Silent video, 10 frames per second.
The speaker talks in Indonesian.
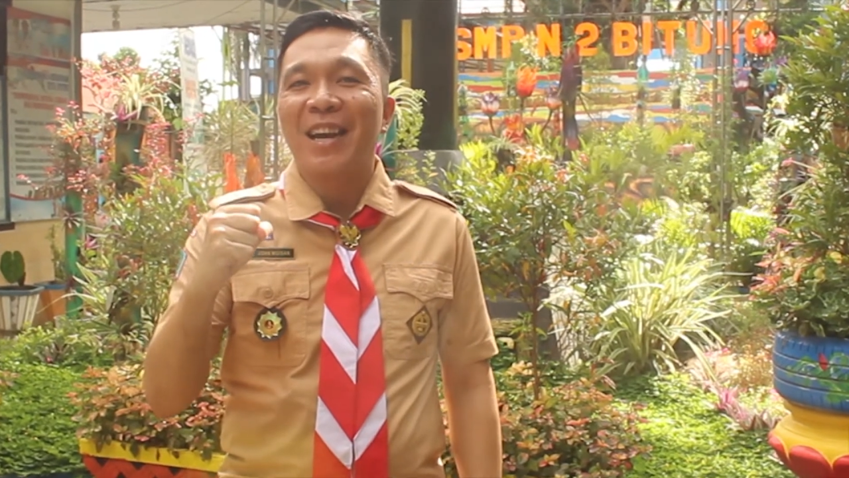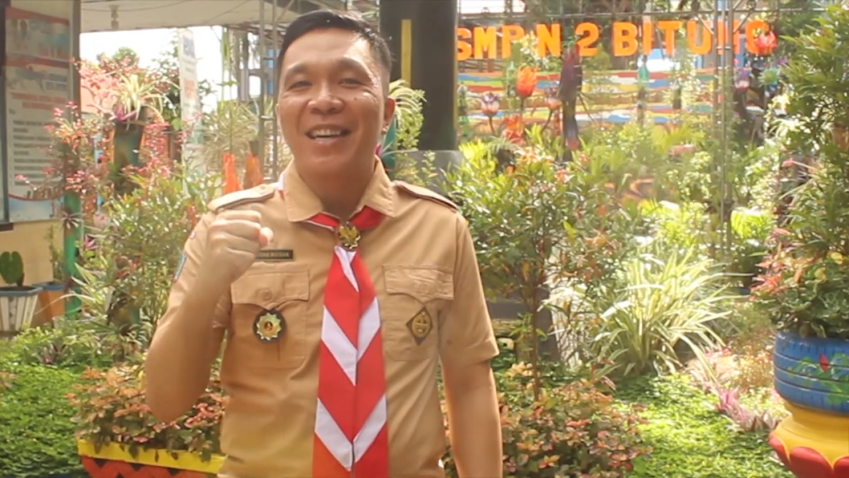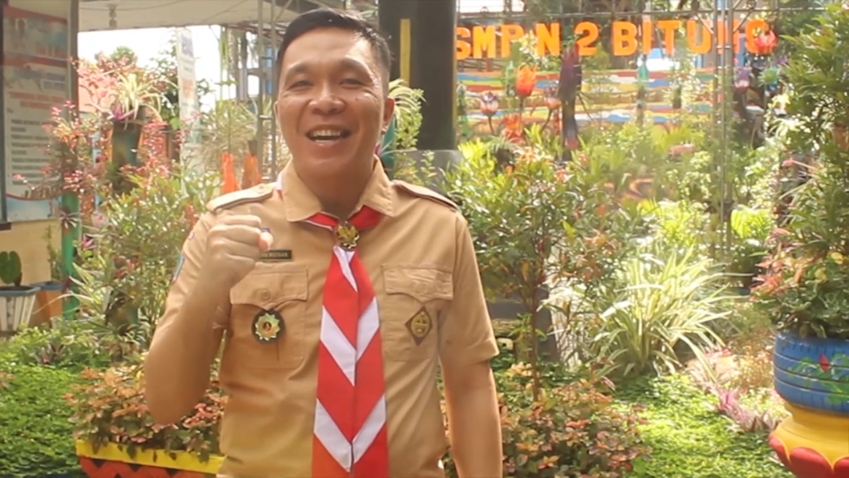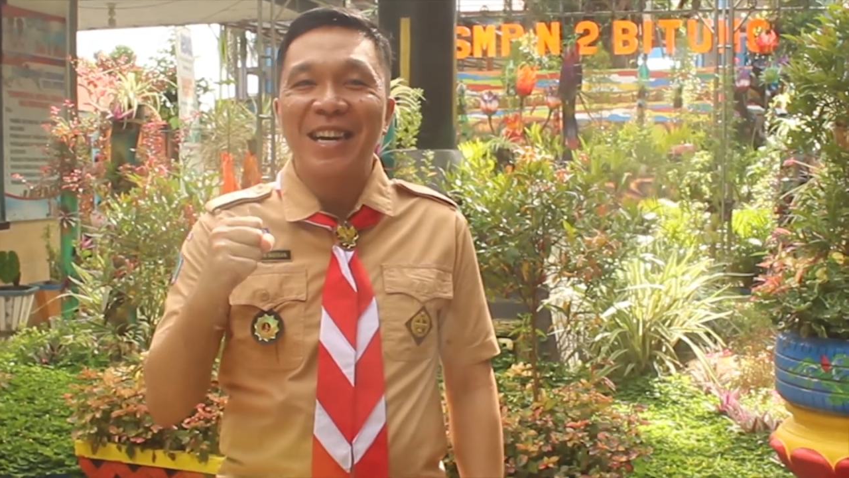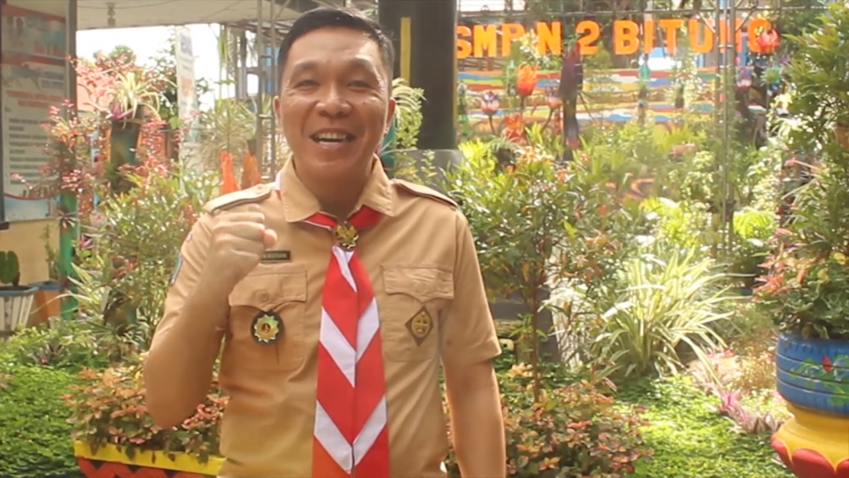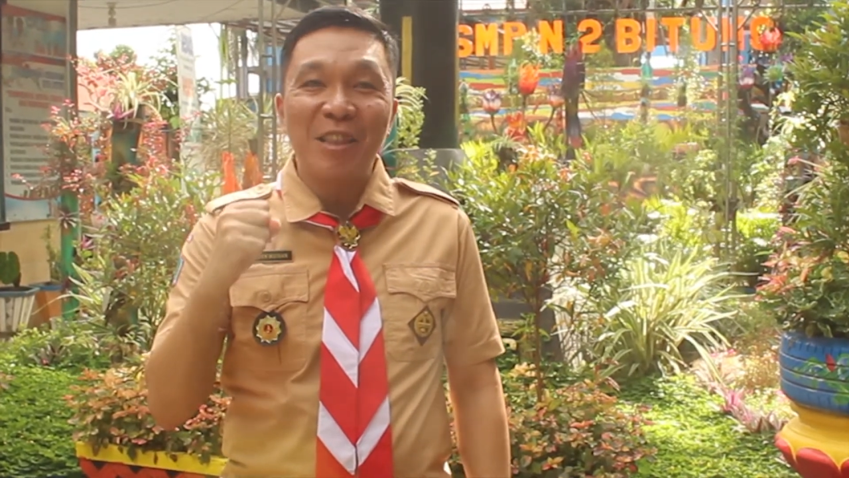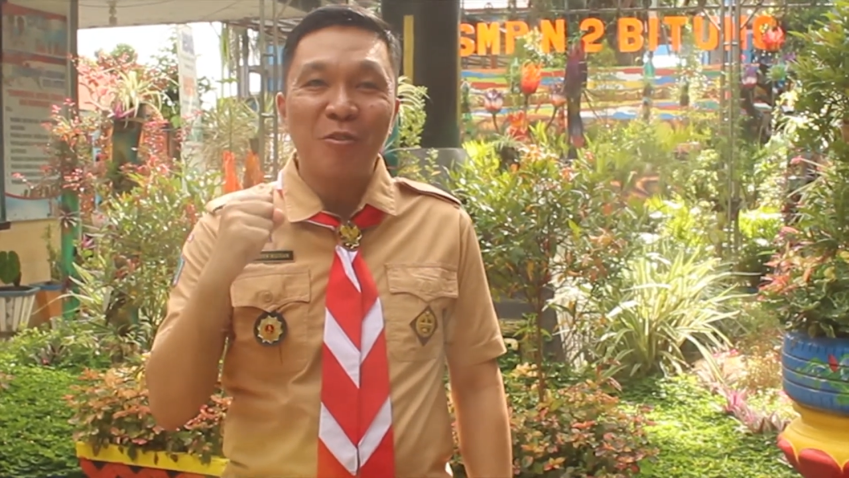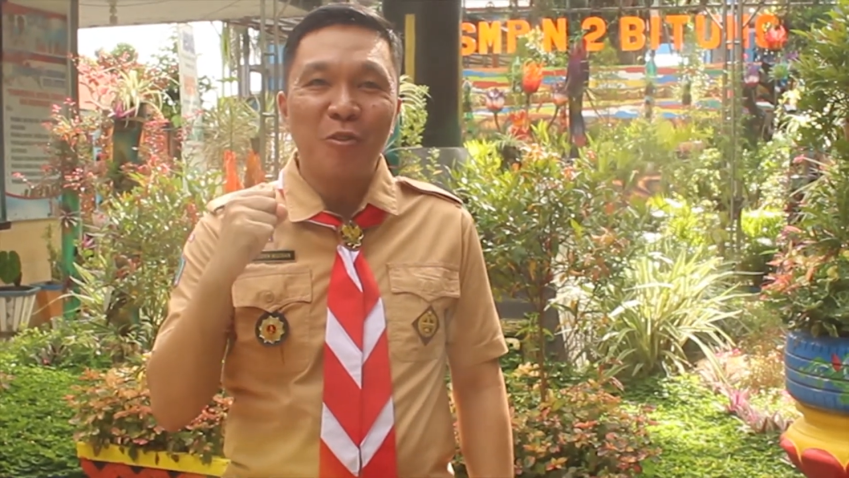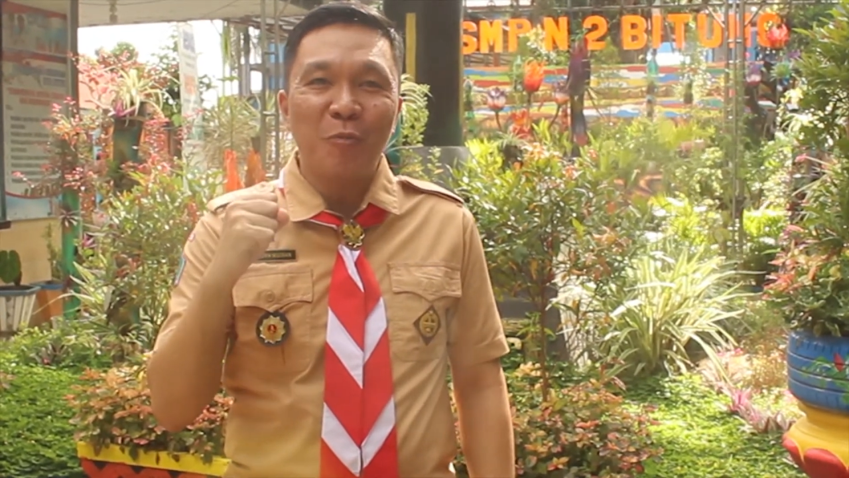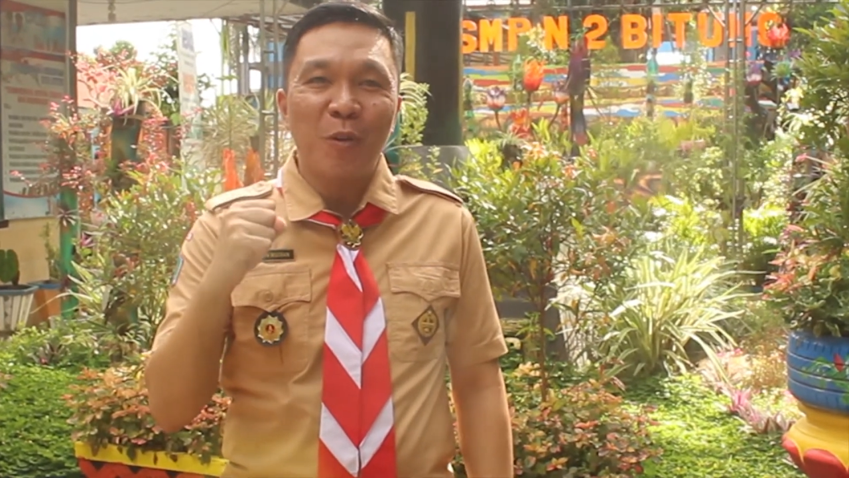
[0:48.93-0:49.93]
yang
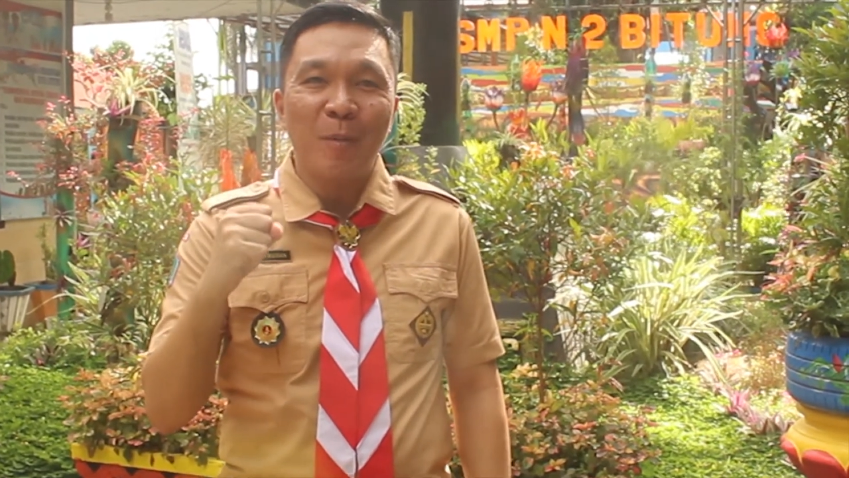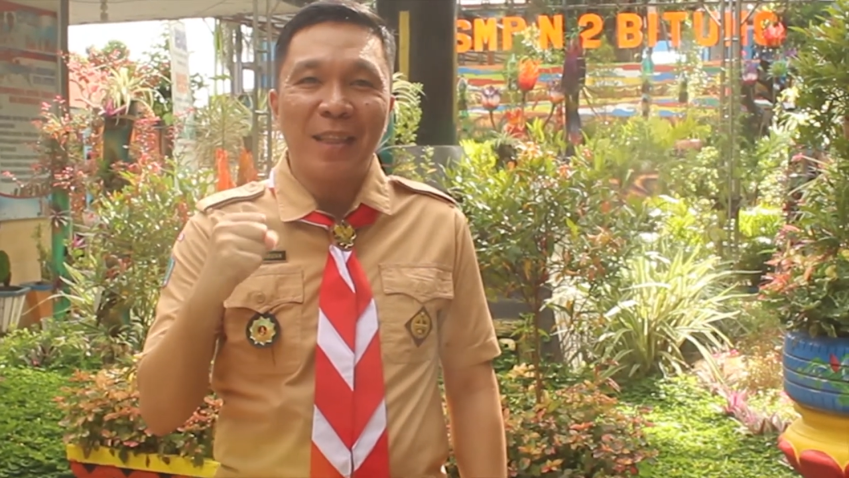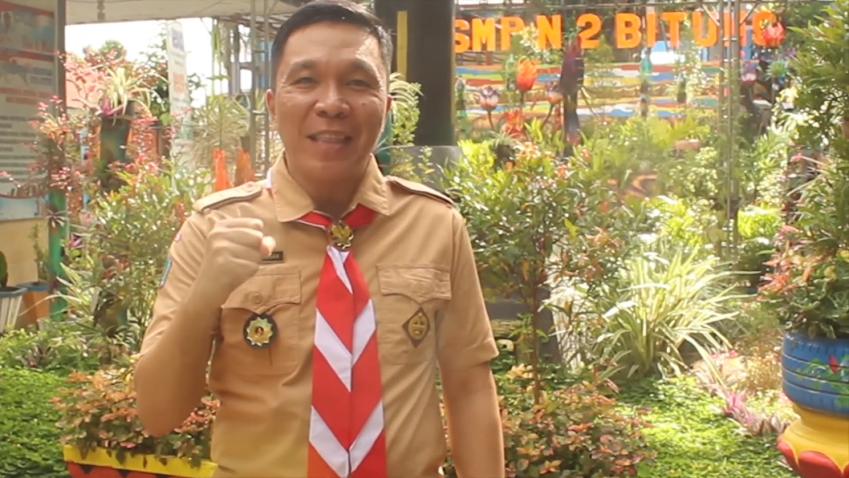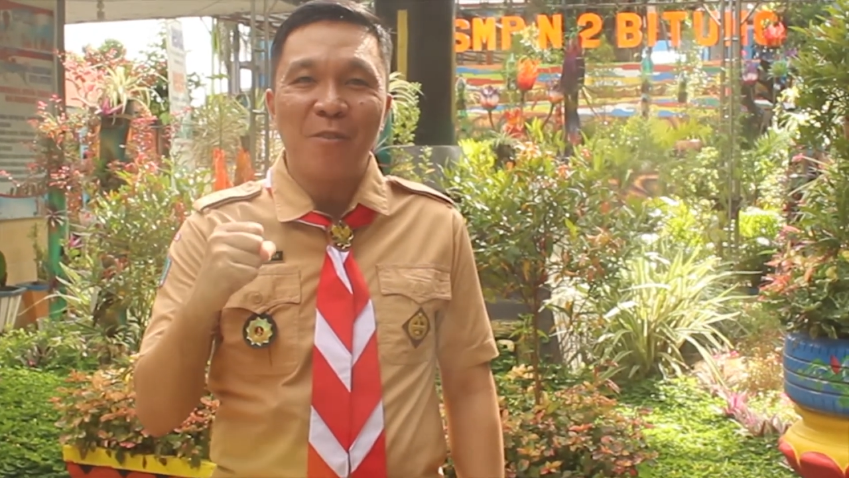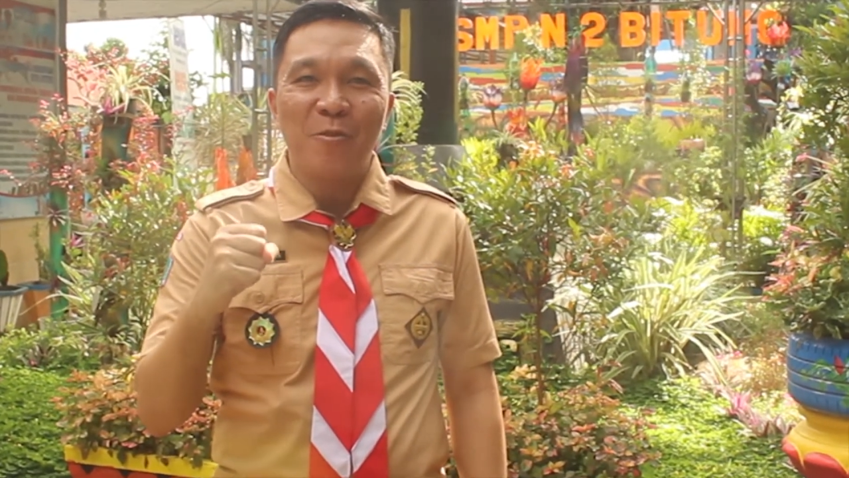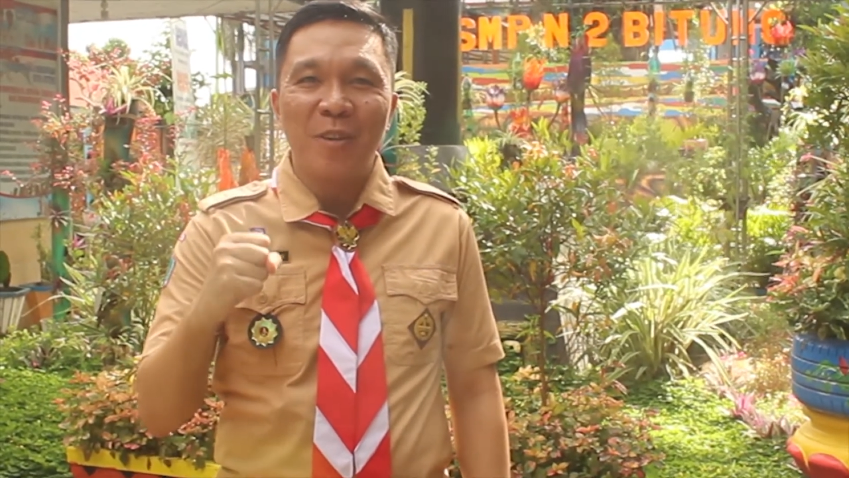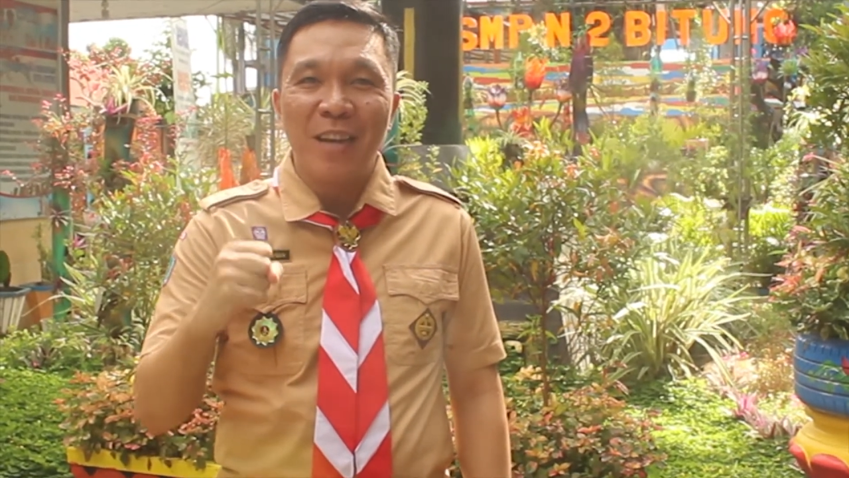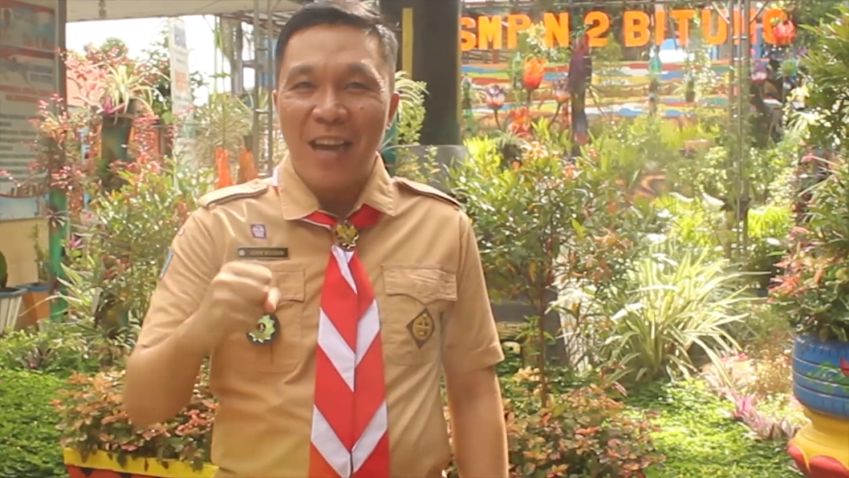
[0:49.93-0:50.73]
ke-75 tahun,